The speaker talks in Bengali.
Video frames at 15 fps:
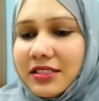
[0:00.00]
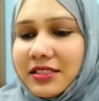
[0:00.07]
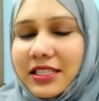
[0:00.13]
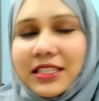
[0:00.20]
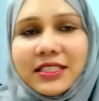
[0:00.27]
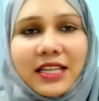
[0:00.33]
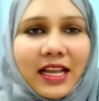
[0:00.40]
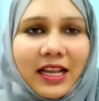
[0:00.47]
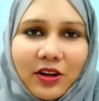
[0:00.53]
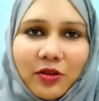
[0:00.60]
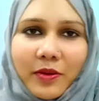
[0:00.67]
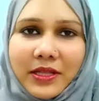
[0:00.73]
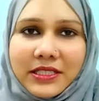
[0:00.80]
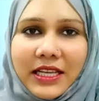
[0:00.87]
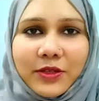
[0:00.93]
তিনটা এগারো
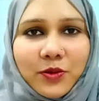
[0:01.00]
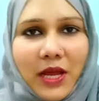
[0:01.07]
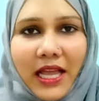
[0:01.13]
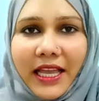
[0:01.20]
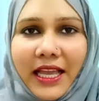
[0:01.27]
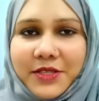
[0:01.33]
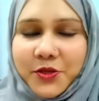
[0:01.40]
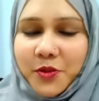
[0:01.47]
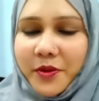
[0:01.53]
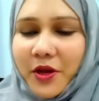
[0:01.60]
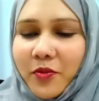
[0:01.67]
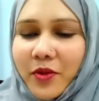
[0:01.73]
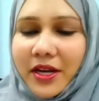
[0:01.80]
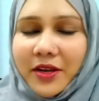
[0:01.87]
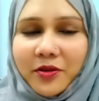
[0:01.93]
বাজে একটু আগে আসলো
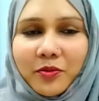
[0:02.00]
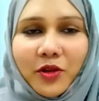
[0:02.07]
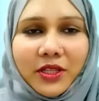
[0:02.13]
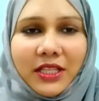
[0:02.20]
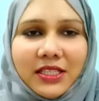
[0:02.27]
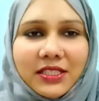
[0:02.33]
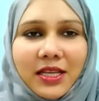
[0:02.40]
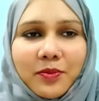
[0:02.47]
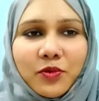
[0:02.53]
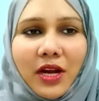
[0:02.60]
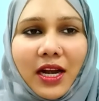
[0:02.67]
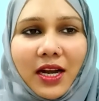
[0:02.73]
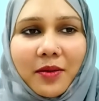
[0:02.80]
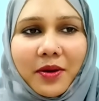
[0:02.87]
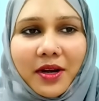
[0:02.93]
মেহমান এখন বলতেছে যে আপু
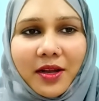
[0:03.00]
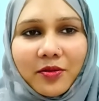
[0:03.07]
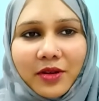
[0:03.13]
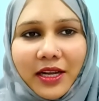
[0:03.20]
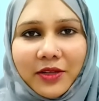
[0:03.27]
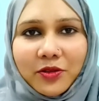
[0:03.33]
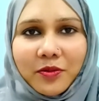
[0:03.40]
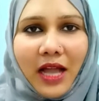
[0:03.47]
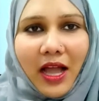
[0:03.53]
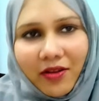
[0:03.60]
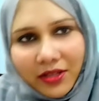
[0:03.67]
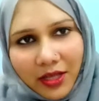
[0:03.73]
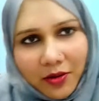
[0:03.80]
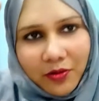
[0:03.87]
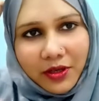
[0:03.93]
রান্না বান্না করে একদম খাওয়া
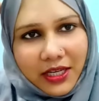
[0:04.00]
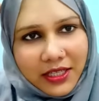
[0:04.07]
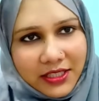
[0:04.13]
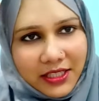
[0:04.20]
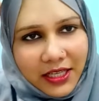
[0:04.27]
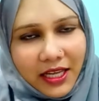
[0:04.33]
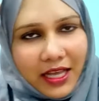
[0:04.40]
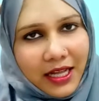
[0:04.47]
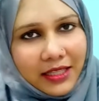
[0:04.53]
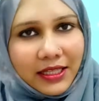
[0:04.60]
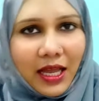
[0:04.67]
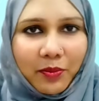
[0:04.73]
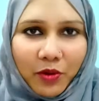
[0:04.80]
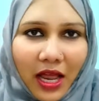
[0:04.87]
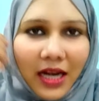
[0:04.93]
দাওয়া করে আসছি
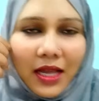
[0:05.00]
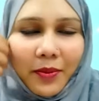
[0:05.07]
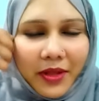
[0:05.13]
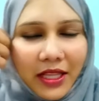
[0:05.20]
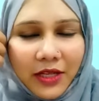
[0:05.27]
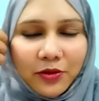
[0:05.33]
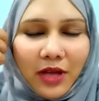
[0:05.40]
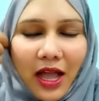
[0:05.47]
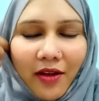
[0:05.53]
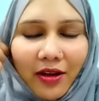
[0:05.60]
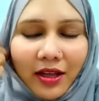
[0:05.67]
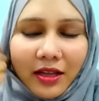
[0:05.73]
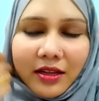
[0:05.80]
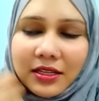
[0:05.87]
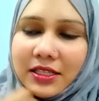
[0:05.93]
তারপরে হালকা পাতলা একটু খাওয়া
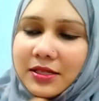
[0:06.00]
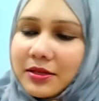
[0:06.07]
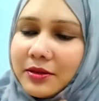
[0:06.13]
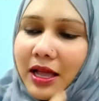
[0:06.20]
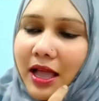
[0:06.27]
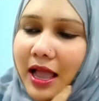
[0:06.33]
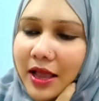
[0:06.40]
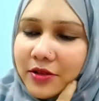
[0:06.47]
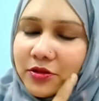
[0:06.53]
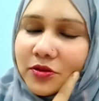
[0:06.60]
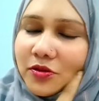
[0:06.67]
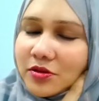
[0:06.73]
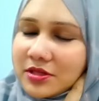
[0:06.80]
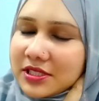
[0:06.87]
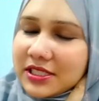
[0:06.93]
আয়োজন
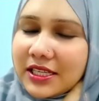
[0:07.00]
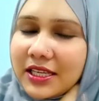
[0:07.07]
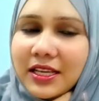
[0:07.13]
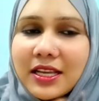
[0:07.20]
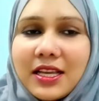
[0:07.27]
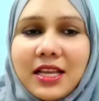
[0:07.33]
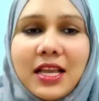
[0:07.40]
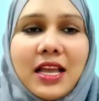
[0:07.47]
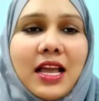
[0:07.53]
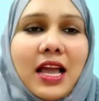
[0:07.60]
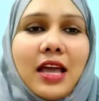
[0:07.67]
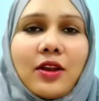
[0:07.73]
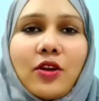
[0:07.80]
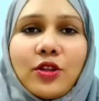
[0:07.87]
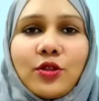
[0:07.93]
করছি
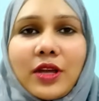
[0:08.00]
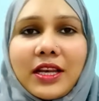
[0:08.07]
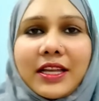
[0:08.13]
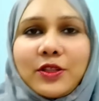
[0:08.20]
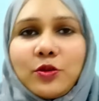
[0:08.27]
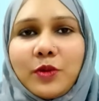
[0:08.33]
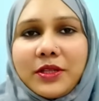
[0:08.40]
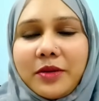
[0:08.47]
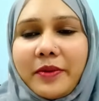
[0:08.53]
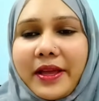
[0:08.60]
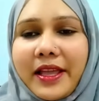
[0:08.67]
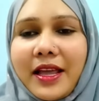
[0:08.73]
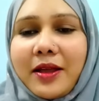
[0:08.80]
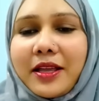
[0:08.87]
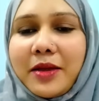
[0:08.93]
আর গতকালকে তোমাদের
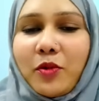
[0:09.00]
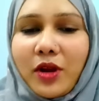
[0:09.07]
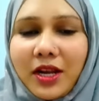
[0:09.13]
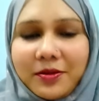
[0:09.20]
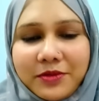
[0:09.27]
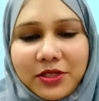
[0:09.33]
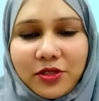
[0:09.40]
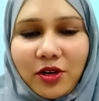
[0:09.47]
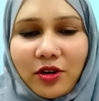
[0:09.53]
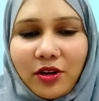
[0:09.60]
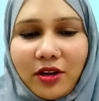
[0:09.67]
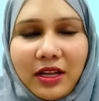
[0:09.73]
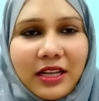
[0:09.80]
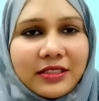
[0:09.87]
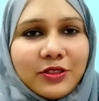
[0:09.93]
ভাইয়াকে বললাম যে চলো
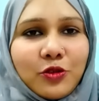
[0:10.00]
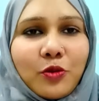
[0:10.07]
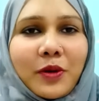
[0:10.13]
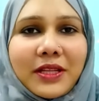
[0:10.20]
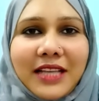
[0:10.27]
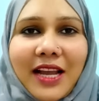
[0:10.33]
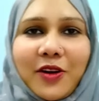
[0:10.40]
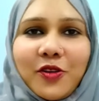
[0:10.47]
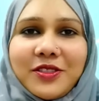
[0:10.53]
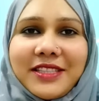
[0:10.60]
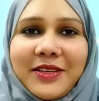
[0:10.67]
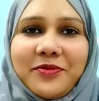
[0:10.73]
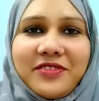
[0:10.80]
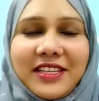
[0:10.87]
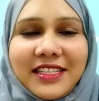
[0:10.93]
তোমরা জানো যে
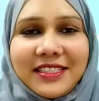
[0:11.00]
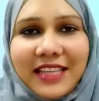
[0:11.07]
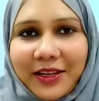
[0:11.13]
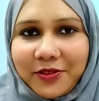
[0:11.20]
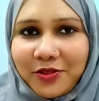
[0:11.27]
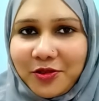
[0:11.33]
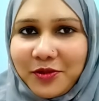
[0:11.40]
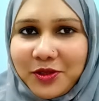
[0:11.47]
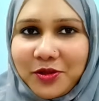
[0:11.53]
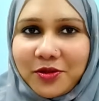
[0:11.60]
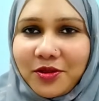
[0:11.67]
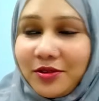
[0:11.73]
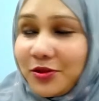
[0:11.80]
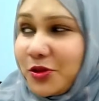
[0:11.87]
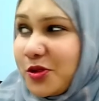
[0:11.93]
ফ্রিজ একদমই ছোট
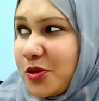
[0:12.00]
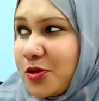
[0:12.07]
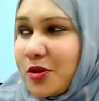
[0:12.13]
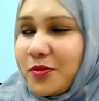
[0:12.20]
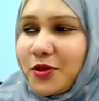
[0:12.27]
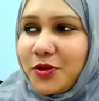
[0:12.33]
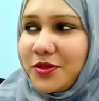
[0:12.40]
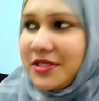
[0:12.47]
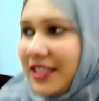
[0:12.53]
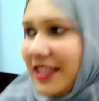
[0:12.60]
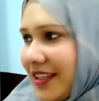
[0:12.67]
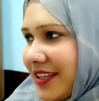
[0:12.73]
শ্বশুর শব্দ হচ্ছে